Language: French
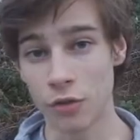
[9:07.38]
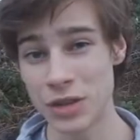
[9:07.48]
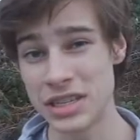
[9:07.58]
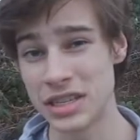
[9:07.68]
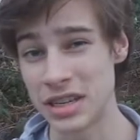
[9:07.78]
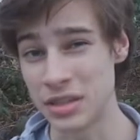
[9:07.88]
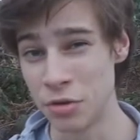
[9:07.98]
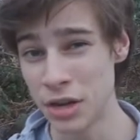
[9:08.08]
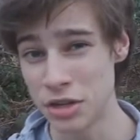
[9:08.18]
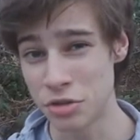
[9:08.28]
En fait, si cette
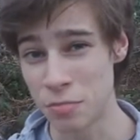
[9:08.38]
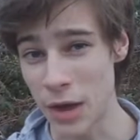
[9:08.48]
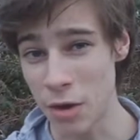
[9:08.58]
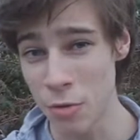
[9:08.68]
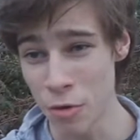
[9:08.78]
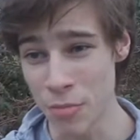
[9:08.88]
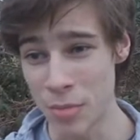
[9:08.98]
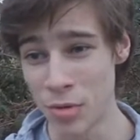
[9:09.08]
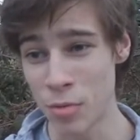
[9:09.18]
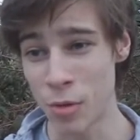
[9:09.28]
théorie est super cool
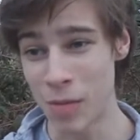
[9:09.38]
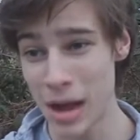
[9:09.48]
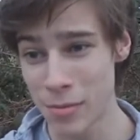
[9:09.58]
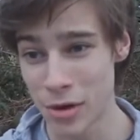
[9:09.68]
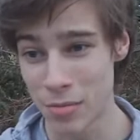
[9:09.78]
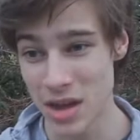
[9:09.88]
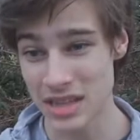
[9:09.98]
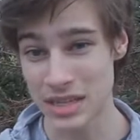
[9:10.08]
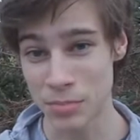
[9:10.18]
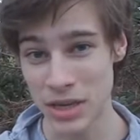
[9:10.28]
mais peu probable,
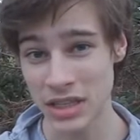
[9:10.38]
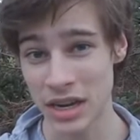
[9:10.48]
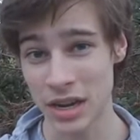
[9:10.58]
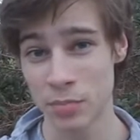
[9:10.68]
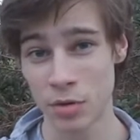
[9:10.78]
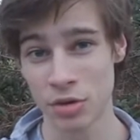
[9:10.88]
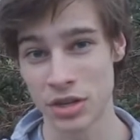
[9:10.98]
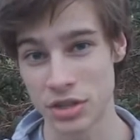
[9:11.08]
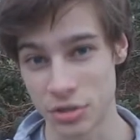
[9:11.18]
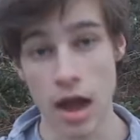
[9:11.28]
bah c'est parce qu'elle répond aux
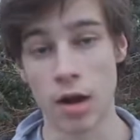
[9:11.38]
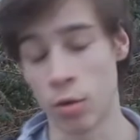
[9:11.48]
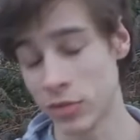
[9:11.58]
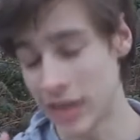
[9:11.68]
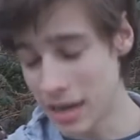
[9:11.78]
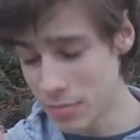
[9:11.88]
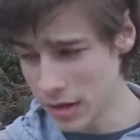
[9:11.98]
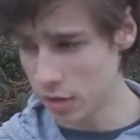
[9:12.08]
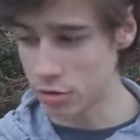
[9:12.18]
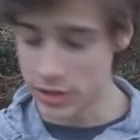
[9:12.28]
questions. Alors vous allez me
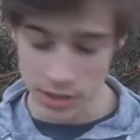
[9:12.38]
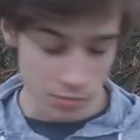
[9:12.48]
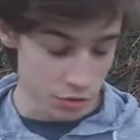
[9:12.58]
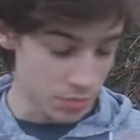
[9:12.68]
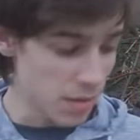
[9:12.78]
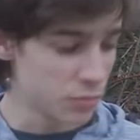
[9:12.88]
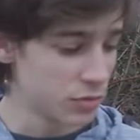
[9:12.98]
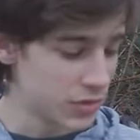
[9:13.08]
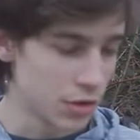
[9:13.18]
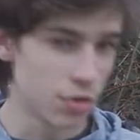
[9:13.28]
dire que c'est le but même
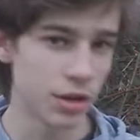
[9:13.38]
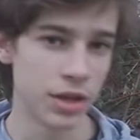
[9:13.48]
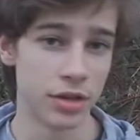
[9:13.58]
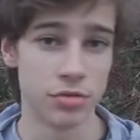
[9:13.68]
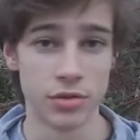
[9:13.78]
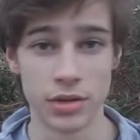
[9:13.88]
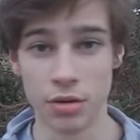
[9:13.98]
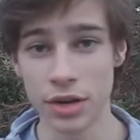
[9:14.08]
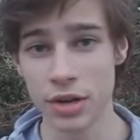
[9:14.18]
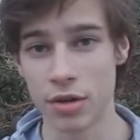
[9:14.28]
d'une théorie, et qu'une
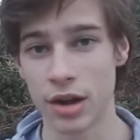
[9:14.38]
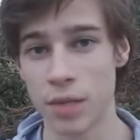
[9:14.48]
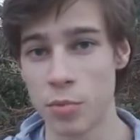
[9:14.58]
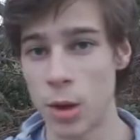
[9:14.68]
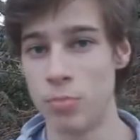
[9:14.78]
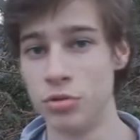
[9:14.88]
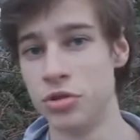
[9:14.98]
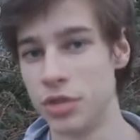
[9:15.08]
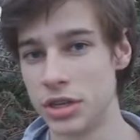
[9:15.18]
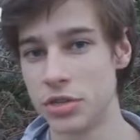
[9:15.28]
théorie, quand elle répond à
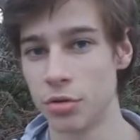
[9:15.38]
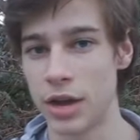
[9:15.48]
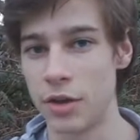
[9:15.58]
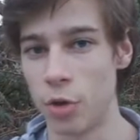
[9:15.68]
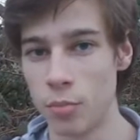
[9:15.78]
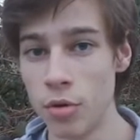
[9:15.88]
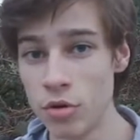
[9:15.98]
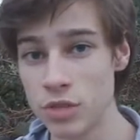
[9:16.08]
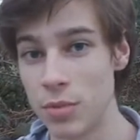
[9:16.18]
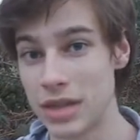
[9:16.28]
plus de questions qu'elle n'en
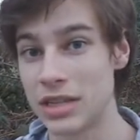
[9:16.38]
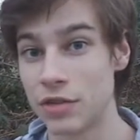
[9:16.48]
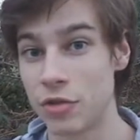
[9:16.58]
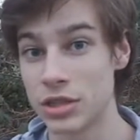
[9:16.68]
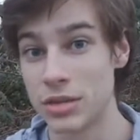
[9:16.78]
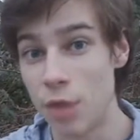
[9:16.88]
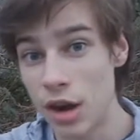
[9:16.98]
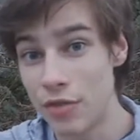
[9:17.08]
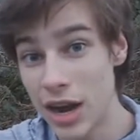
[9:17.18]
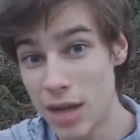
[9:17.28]
pose, bah c'est que forcément
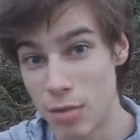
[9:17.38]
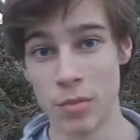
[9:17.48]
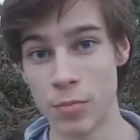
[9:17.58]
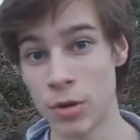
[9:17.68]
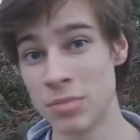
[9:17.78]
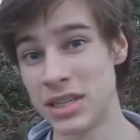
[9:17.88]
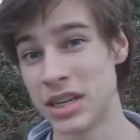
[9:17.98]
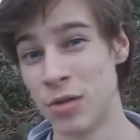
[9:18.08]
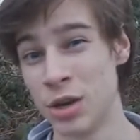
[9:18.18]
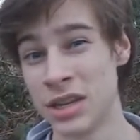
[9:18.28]
elle est valable. Mais le problème,
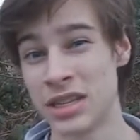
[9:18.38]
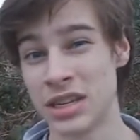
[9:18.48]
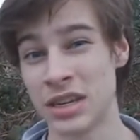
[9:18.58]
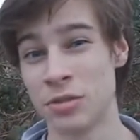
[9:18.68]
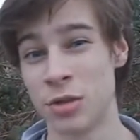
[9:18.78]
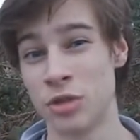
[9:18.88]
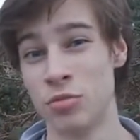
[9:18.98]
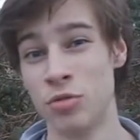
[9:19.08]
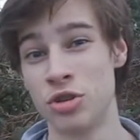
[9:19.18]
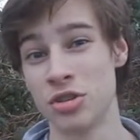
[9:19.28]
c'est qu'invoquer cette raison à
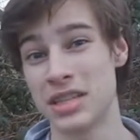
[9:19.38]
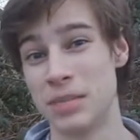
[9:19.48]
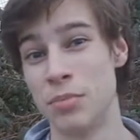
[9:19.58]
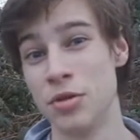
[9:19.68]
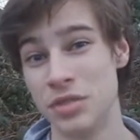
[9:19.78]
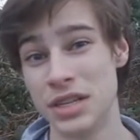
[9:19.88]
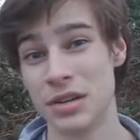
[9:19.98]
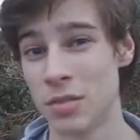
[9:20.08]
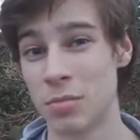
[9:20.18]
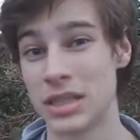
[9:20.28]
tout bout de chance, c'est pas
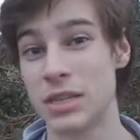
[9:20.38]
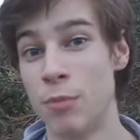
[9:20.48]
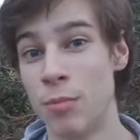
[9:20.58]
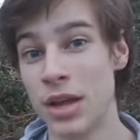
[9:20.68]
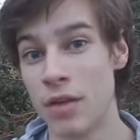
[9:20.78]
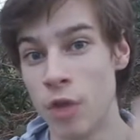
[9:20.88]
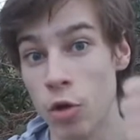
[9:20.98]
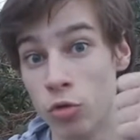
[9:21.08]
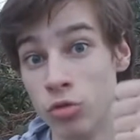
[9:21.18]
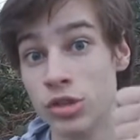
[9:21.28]
utile, parce qu'il peut pas y
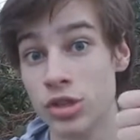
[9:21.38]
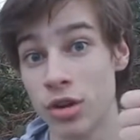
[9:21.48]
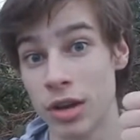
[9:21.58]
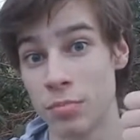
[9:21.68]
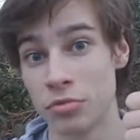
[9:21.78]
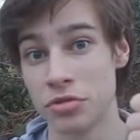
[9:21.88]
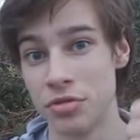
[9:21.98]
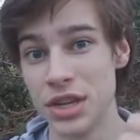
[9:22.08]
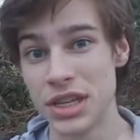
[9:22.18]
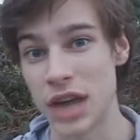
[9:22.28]
avoir une seule réponse
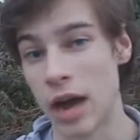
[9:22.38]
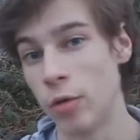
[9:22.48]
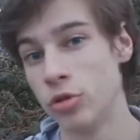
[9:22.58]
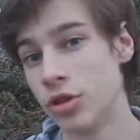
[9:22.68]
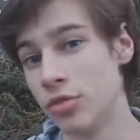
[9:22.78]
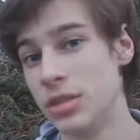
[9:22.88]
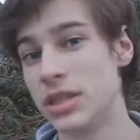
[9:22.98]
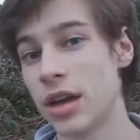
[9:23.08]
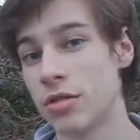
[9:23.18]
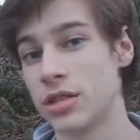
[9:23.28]
unique à autant de
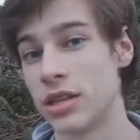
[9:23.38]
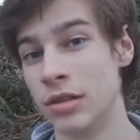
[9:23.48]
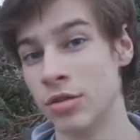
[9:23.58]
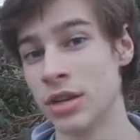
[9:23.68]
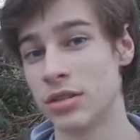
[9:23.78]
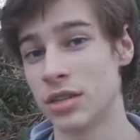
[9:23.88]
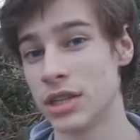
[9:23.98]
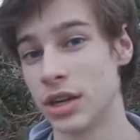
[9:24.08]
mystères que cette théorie est censée